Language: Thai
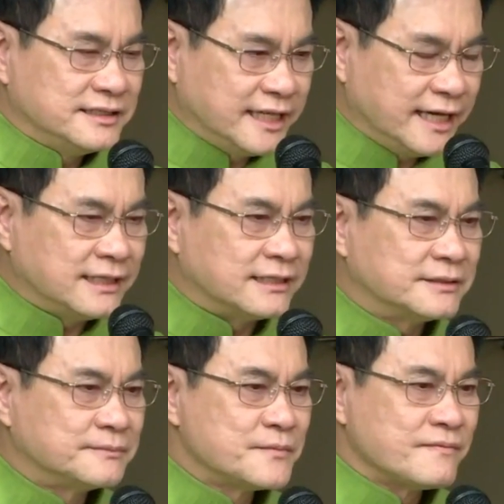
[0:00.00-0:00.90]
เช่น
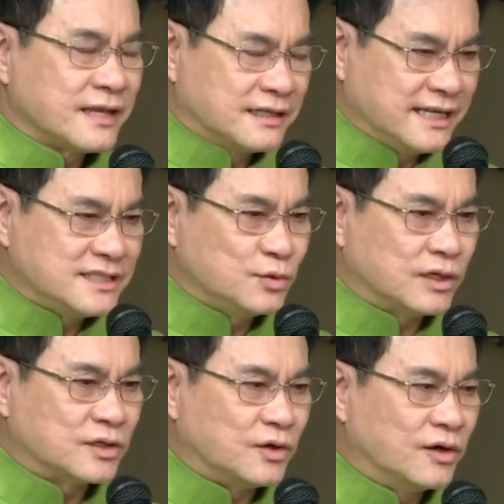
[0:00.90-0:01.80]
ในส่ว
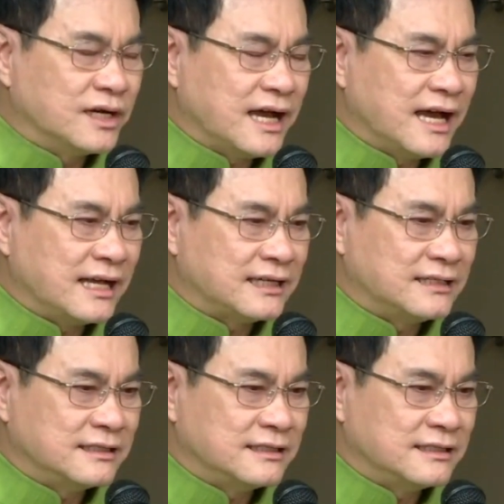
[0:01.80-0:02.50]
นของการ